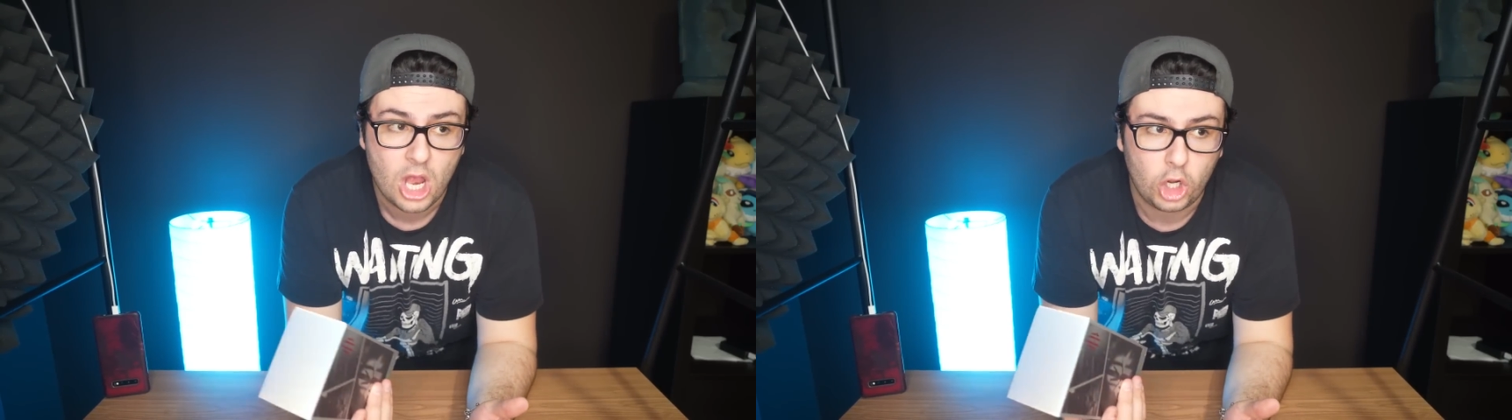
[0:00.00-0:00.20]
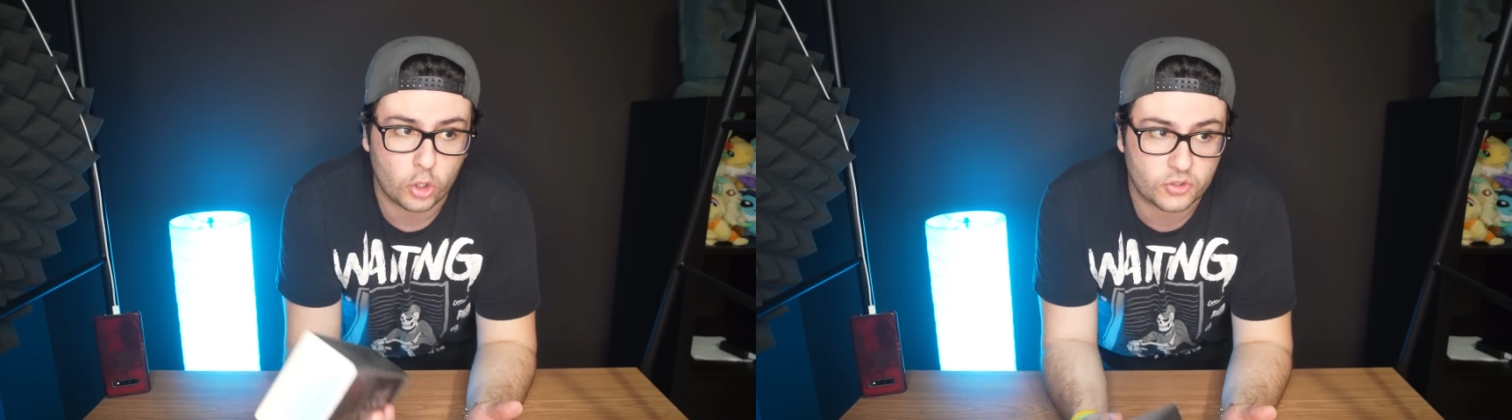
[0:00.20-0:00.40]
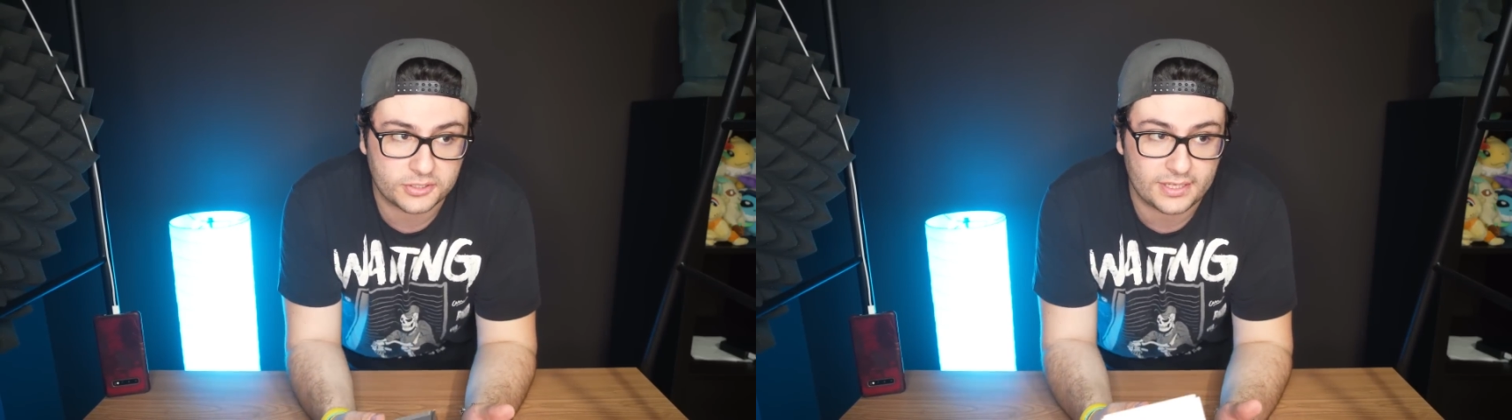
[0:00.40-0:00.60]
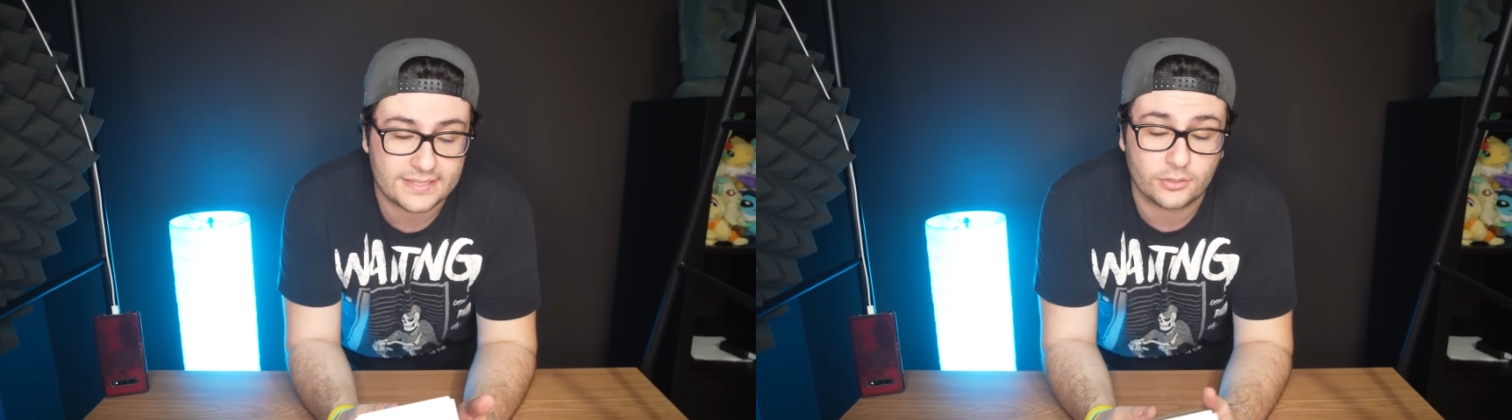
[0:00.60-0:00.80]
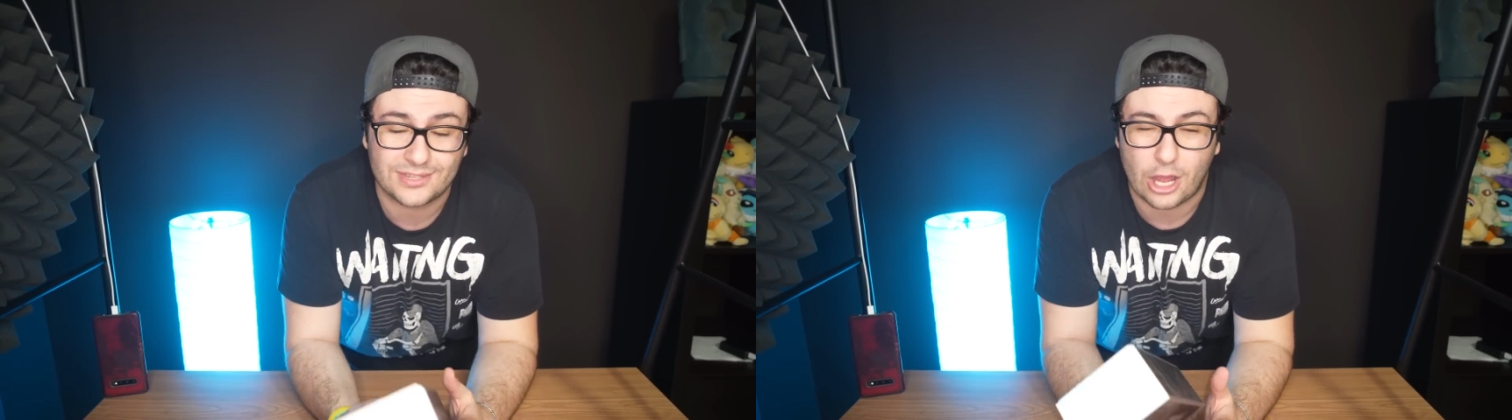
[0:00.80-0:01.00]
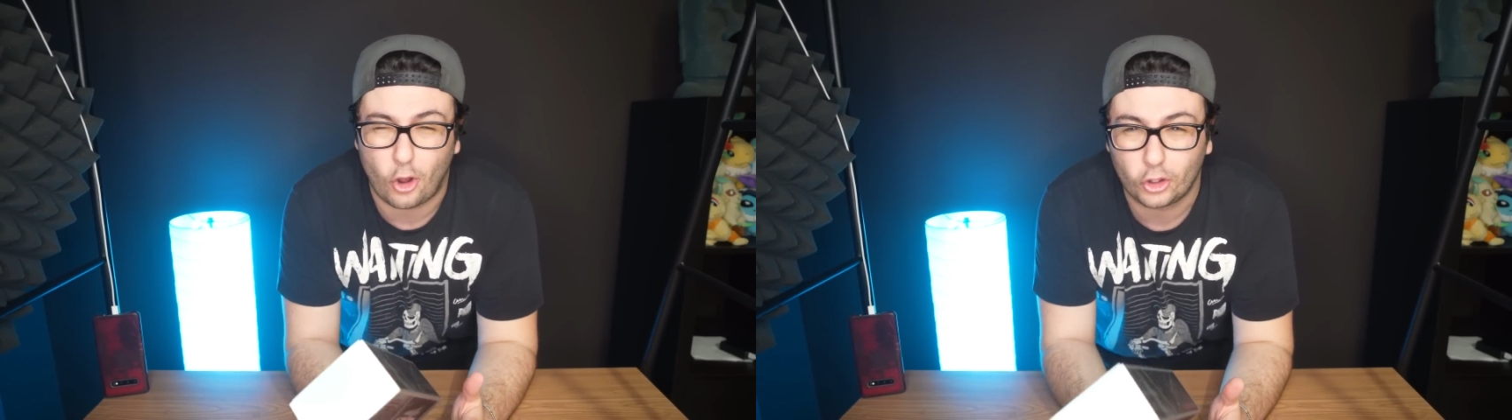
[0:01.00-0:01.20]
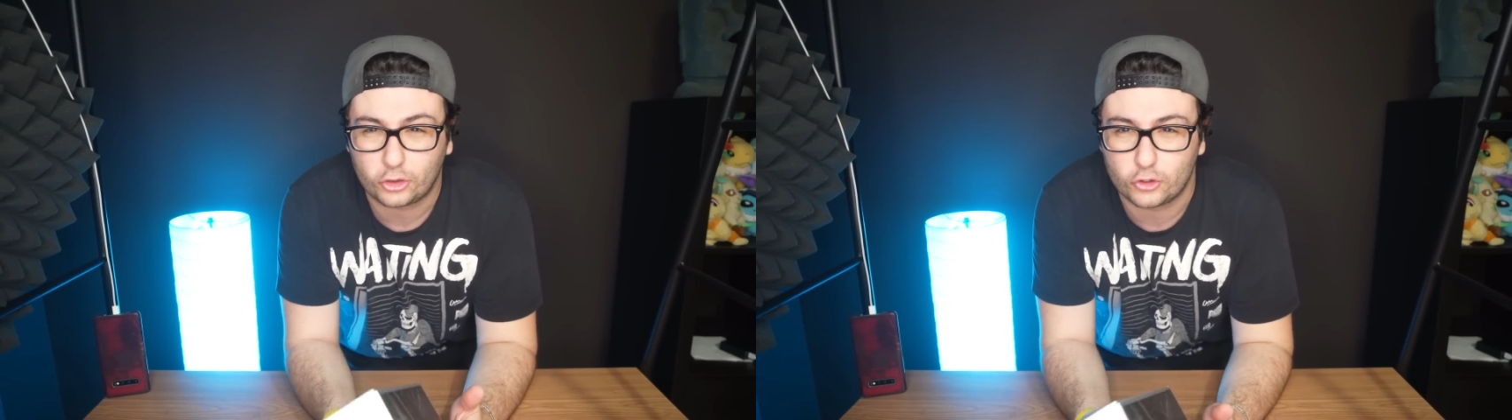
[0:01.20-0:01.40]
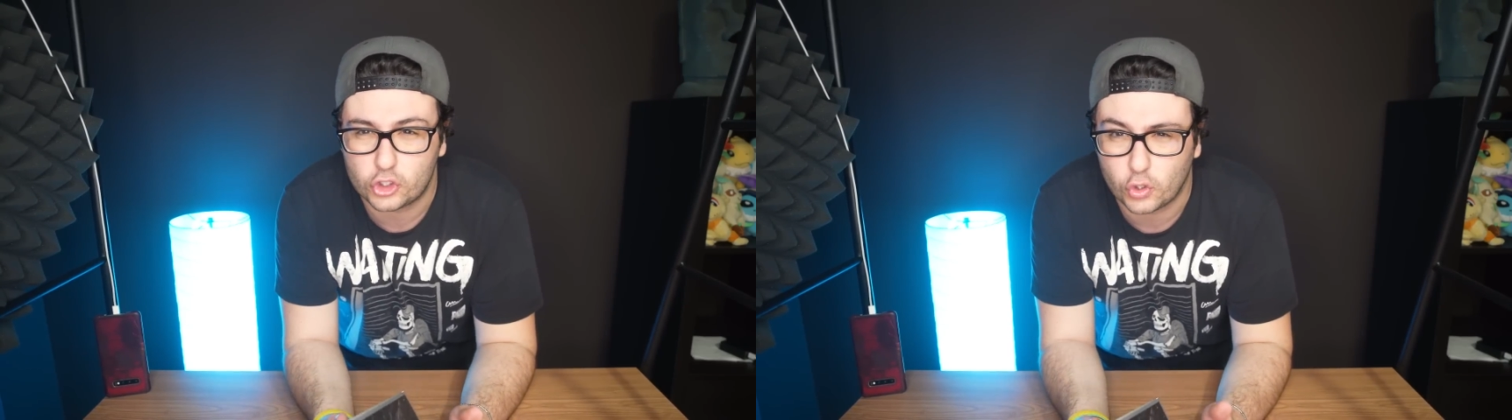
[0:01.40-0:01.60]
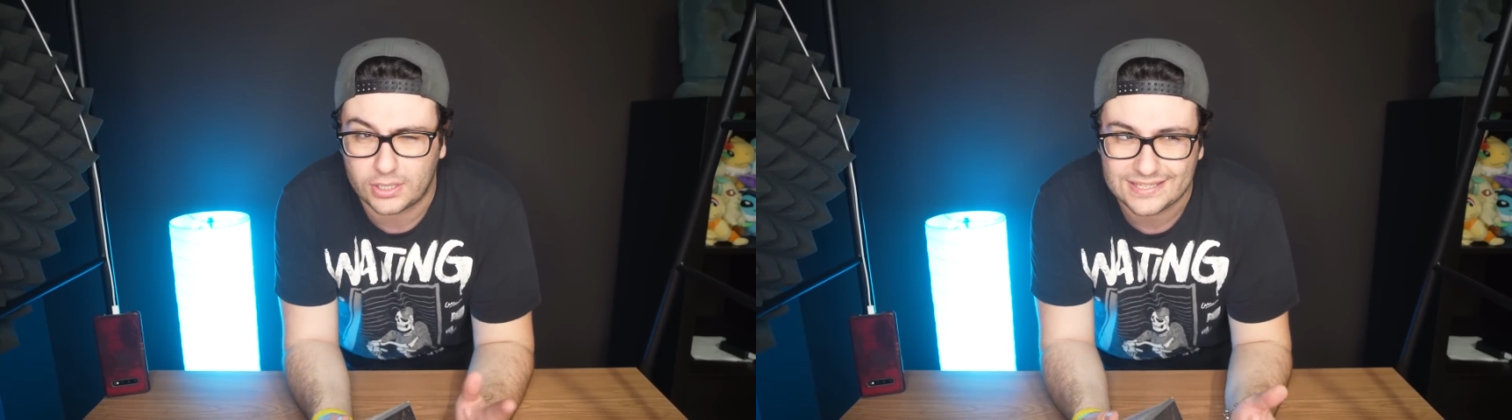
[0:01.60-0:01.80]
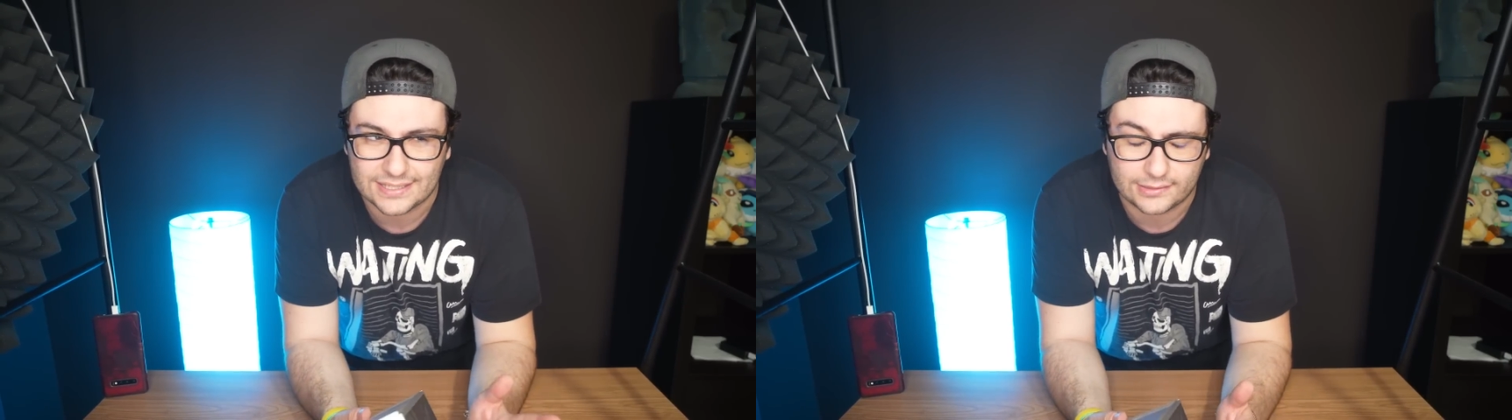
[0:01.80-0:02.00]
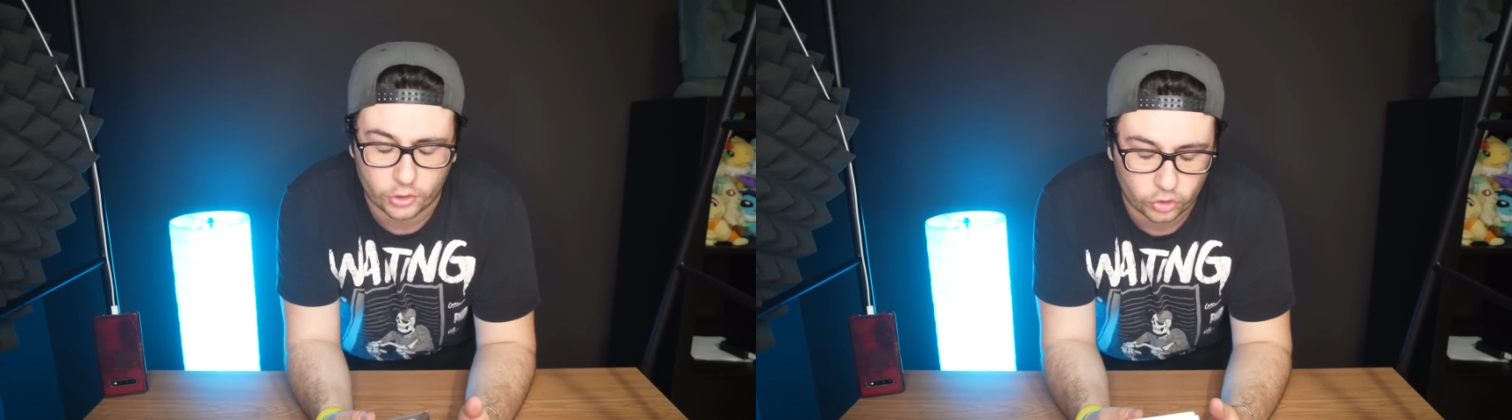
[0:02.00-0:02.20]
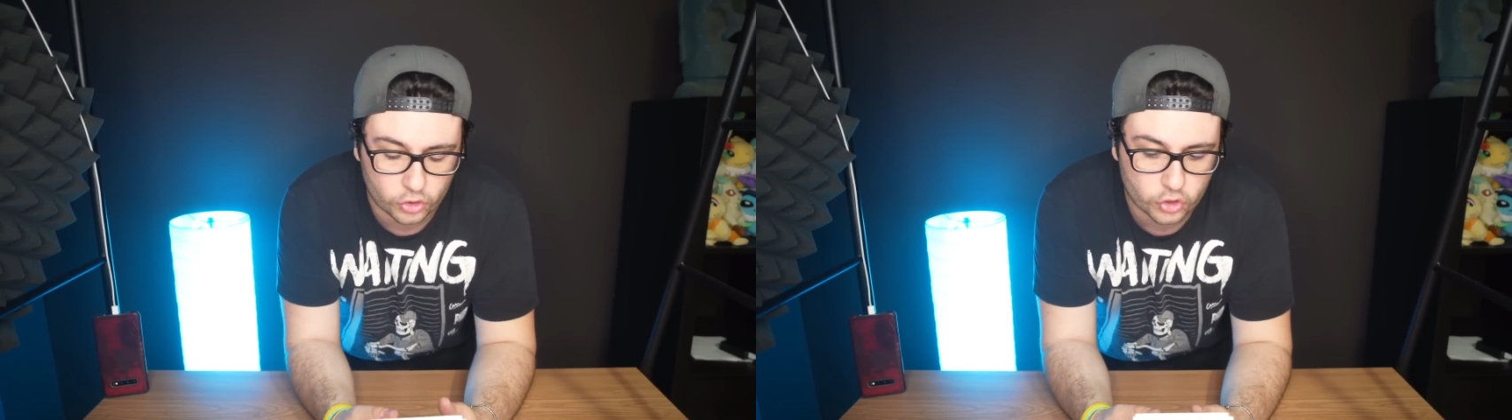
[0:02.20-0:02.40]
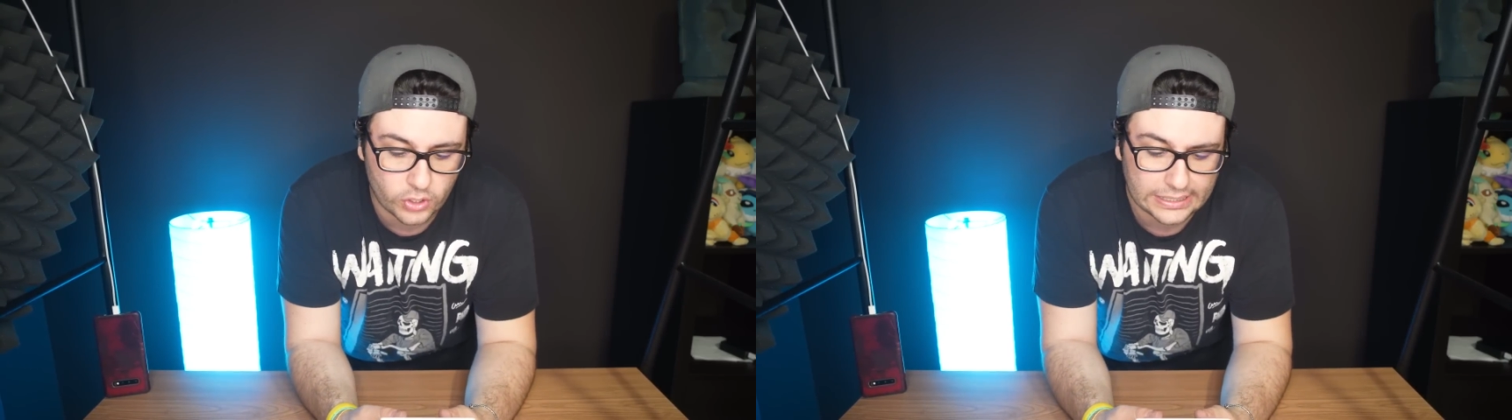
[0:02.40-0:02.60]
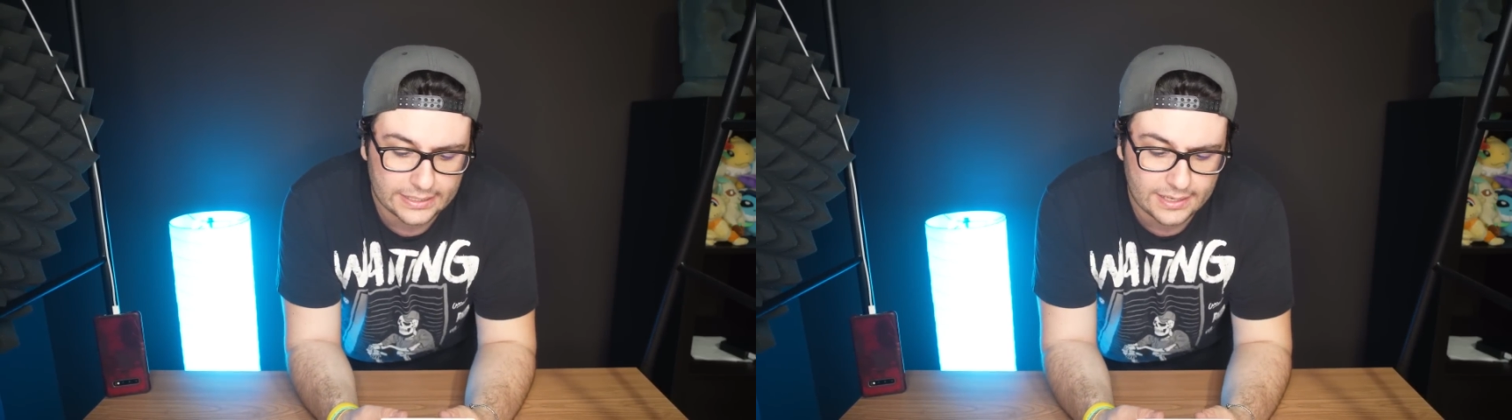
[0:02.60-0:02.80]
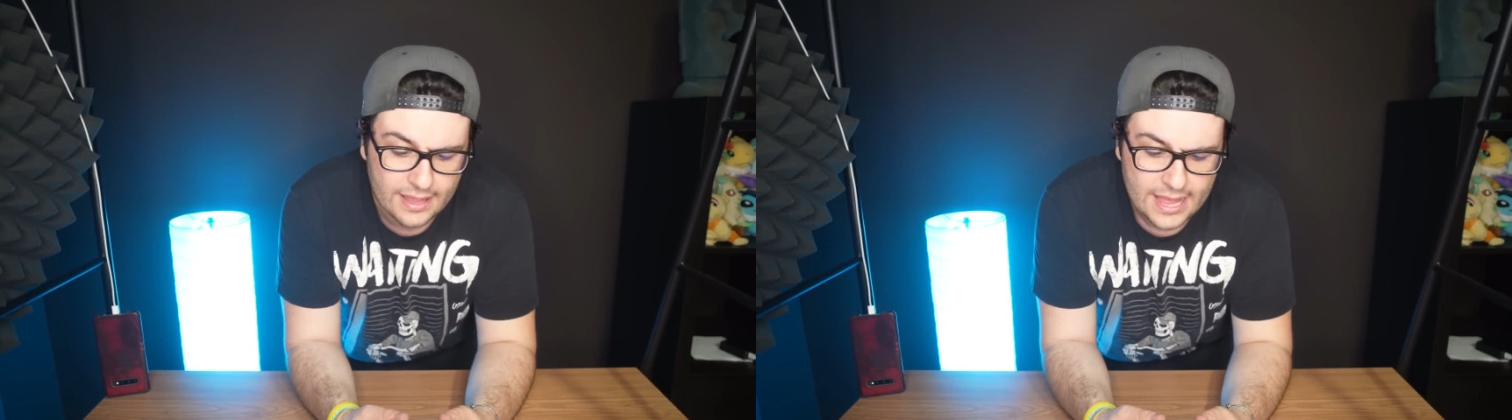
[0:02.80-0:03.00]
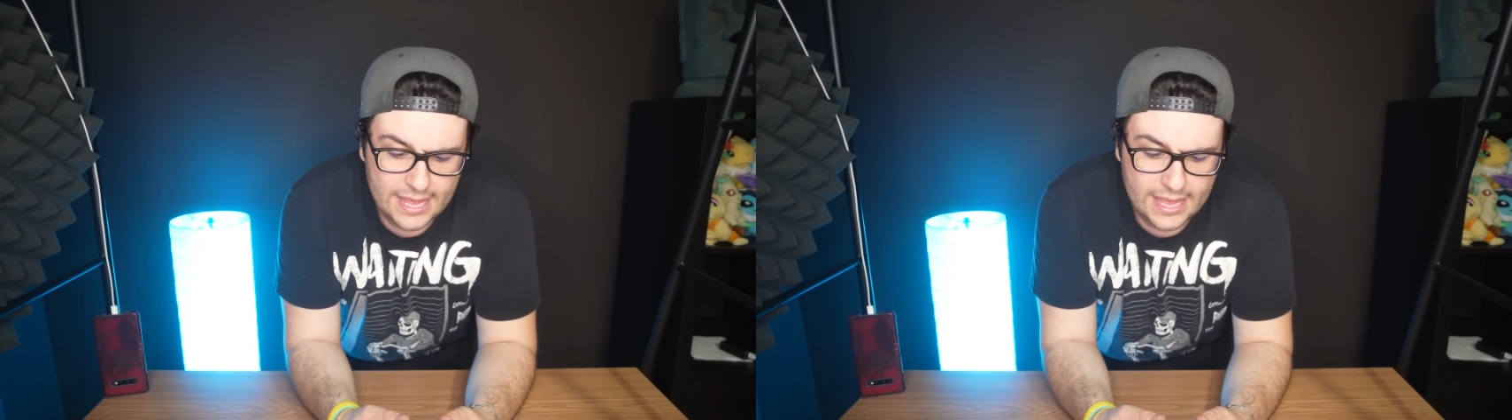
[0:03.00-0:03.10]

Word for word: lo sto utilizzando da 8 giorni, 7-8 giorni